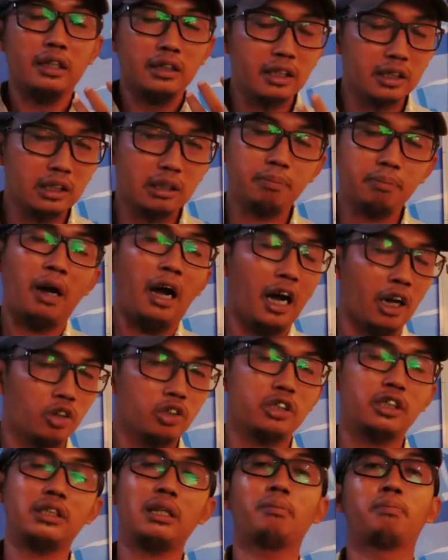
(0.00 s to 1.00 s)
Tetap
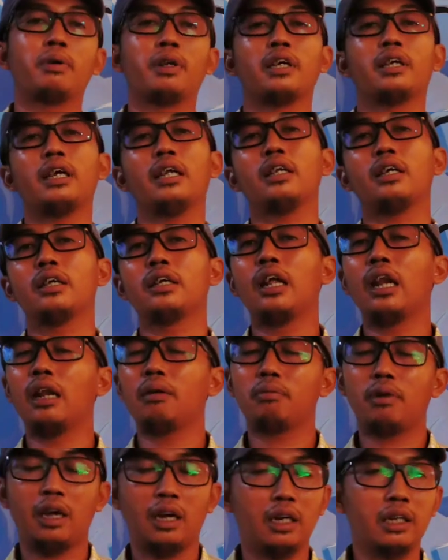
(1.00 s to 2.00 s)
harus kita berikan ke
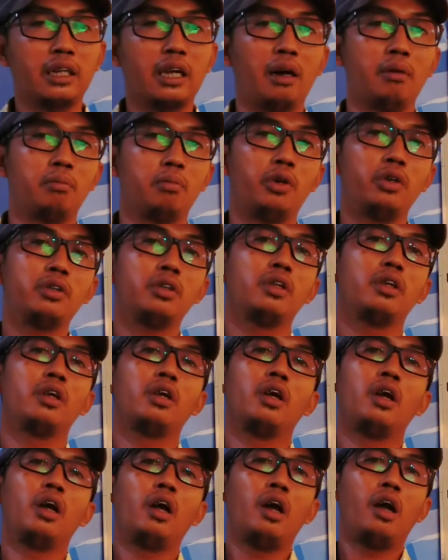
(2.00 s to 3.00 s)
dalam lahan gambut
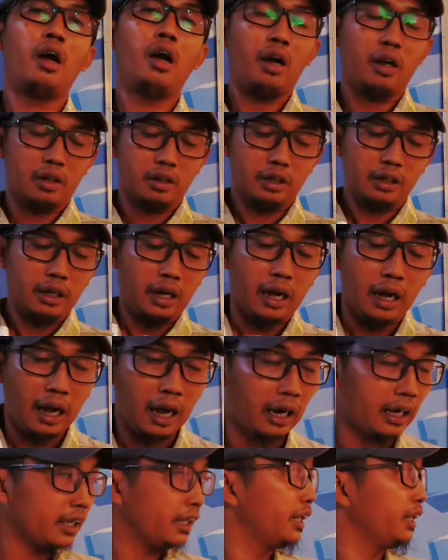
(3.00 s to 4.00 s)

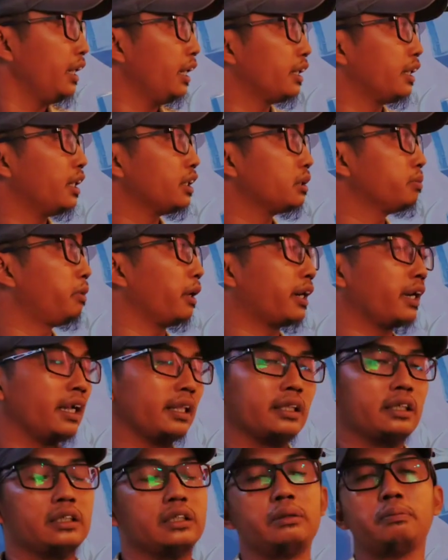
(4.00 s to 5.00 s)
Hal ini adalah sebagai
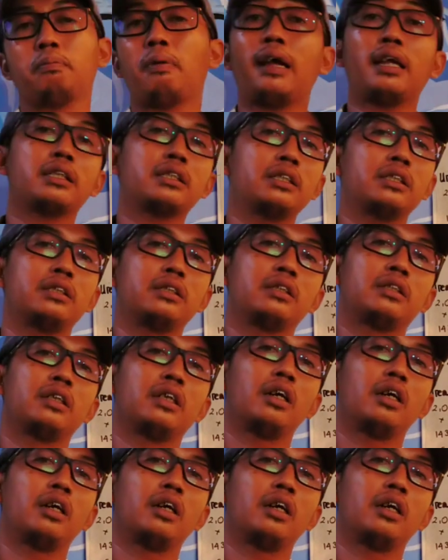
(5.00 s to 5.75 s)
antisipasi.